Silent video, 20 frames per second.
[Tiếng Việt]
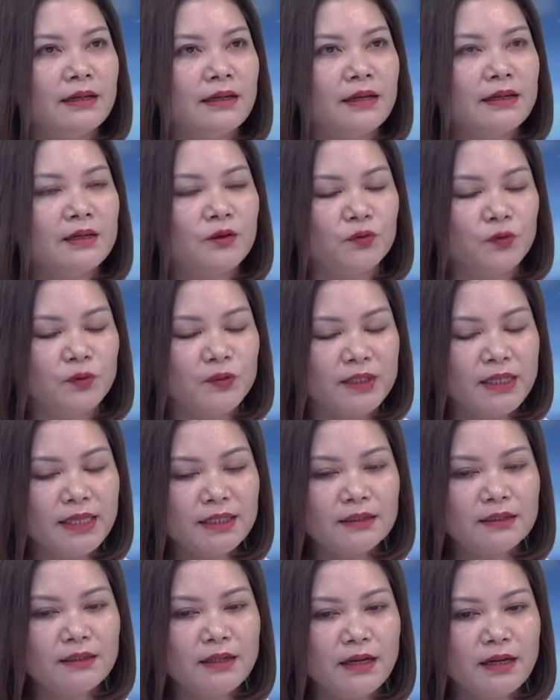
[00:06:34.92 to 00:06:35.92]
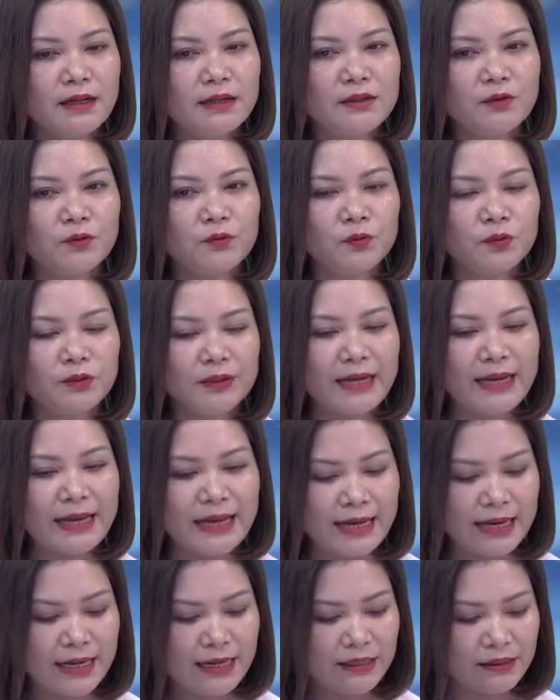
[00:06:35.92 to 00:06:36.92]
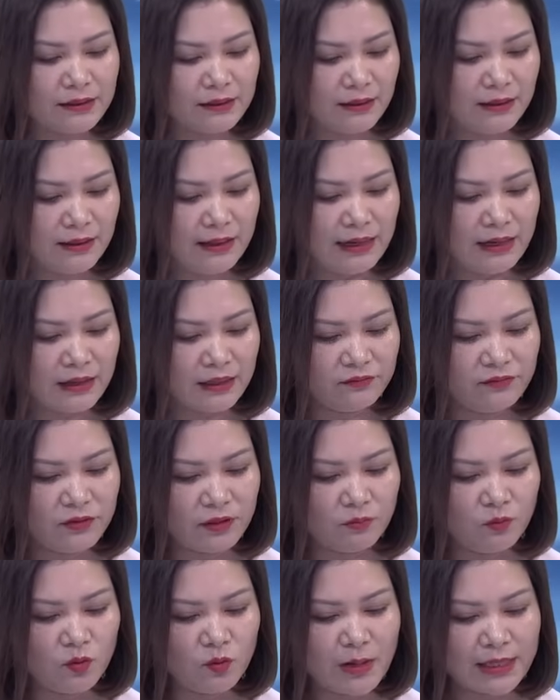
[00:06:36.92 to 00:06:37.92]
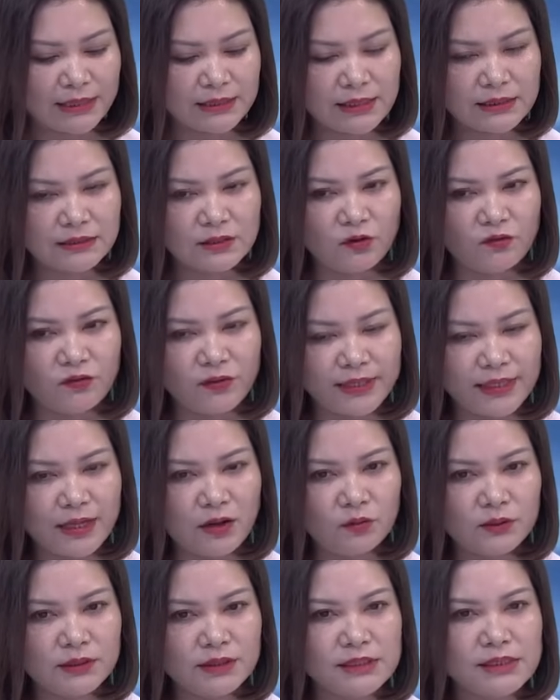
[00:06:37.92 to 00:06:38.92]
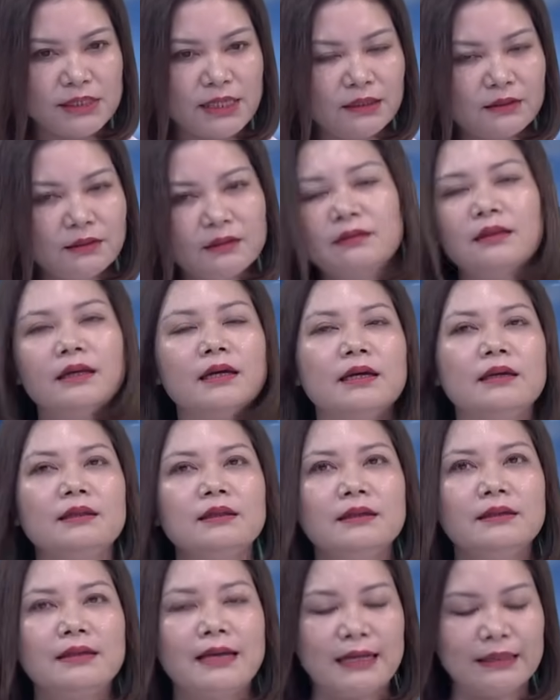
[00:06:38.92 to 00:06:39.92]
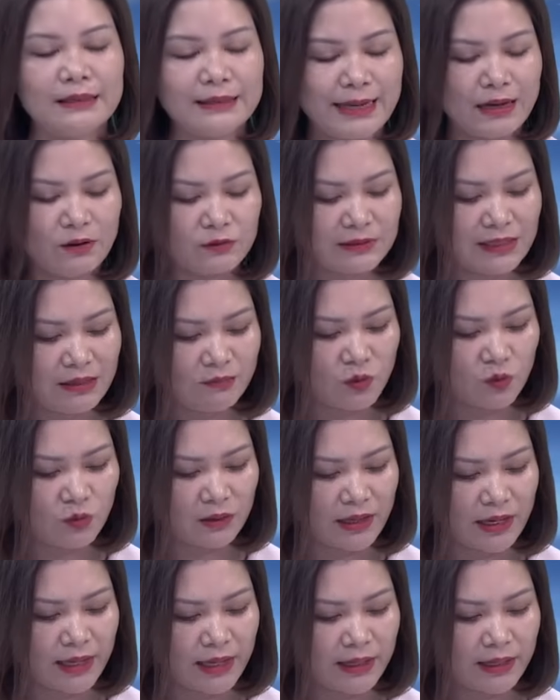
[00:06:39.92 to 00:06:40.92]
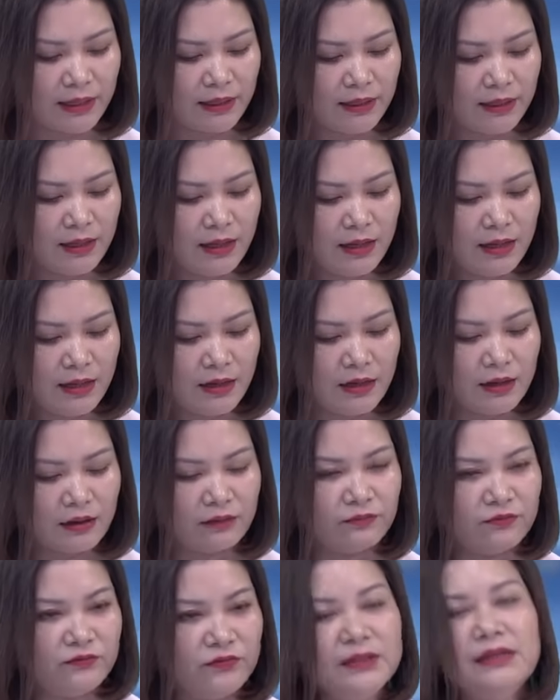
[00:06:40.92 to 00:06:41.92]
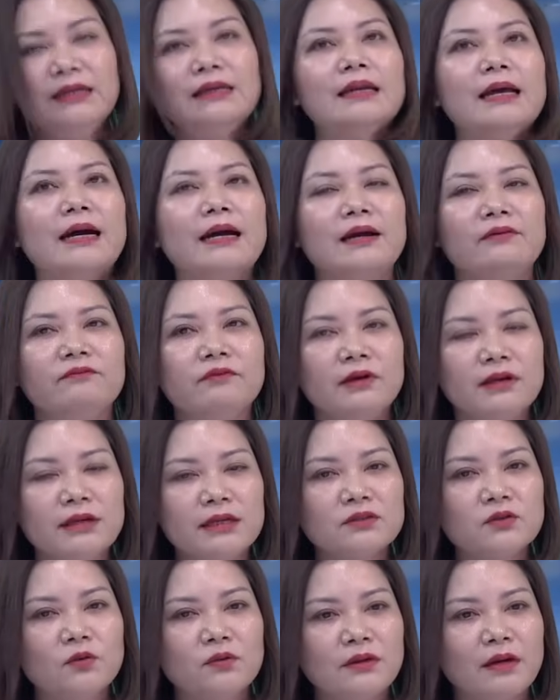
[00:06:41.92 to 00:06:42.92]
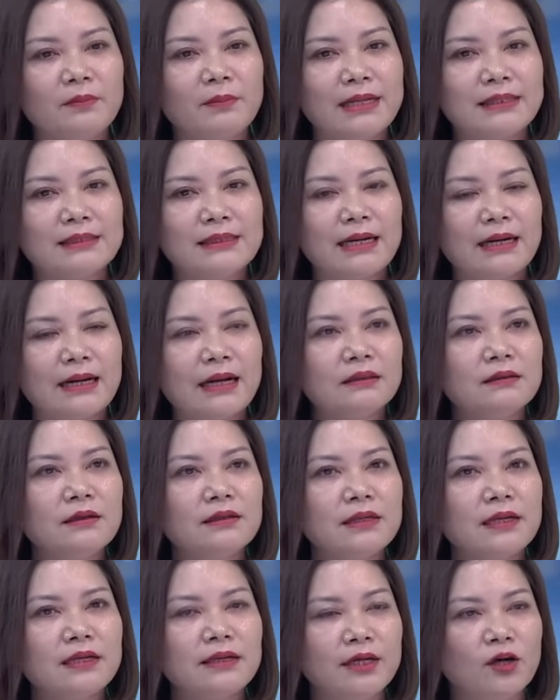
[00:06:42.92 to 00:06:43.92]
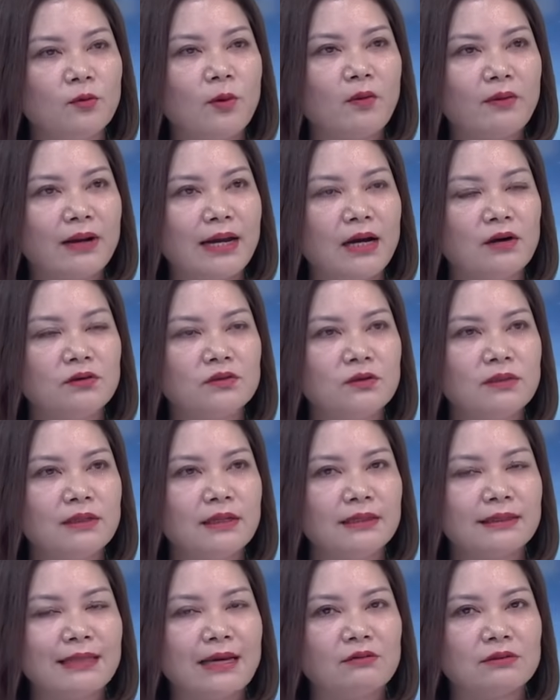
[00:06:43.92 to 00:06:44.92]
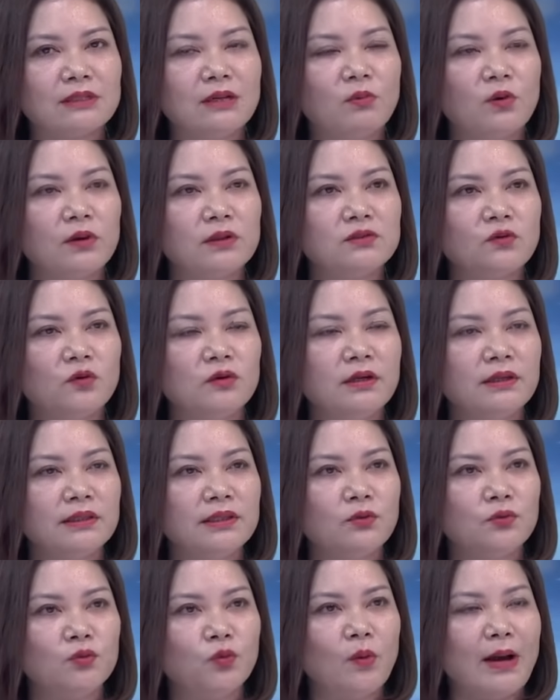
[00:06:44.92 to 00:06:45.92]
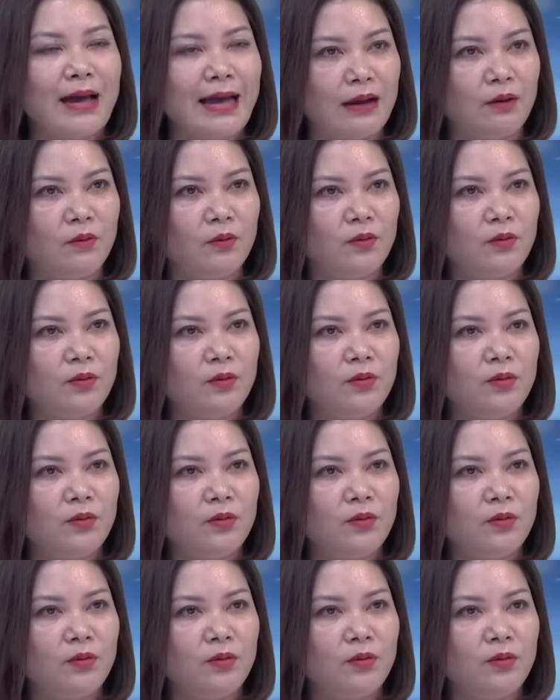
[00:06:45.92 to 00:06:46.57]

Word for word: Đấy là cái yếu tố thứ nhất. Cái yếu tố thứ hai nữa là cái việc mua bán xăng dầu với nhau thì trên thực tế thì đã tạo ra một cái, vì là với cái số lượng bán ra các thương nhân đều báo cáo cho nên tạo ra một cái số lượng tiêu thụ ảo.